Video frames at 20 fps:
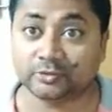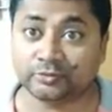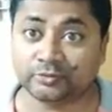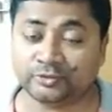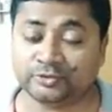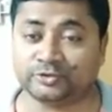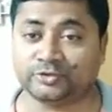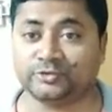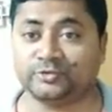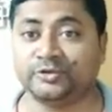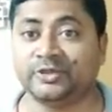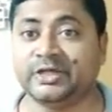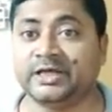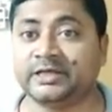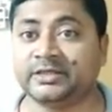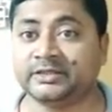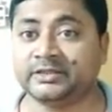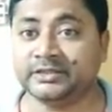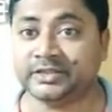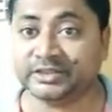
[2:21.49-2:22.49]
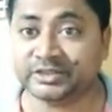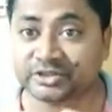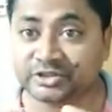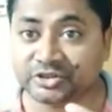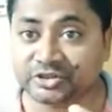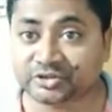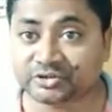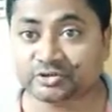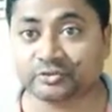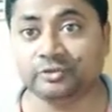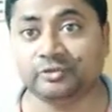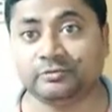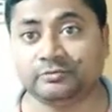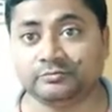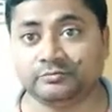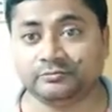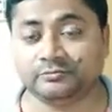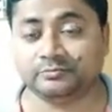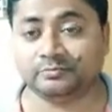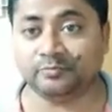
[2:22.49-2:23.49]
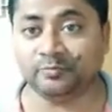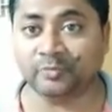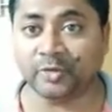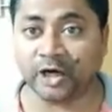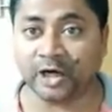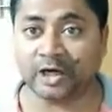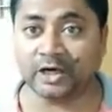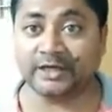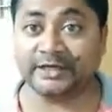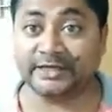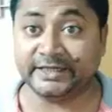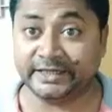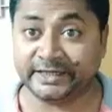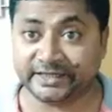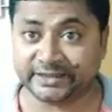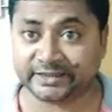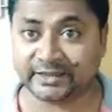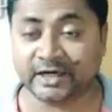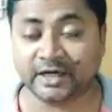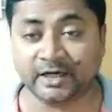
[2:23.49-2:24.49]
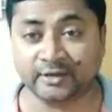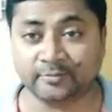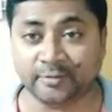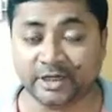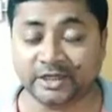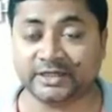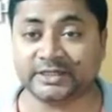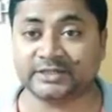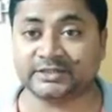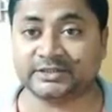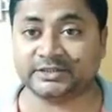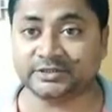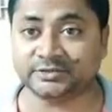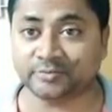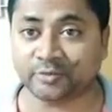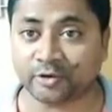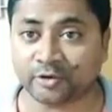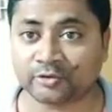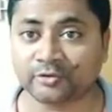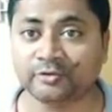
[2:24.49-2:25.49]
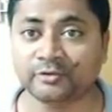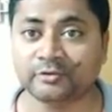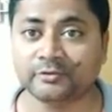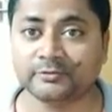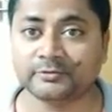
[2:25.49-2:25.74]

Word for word: উচ্চ নেতৃত্ব বা নেতা বা নেতৃবর্গ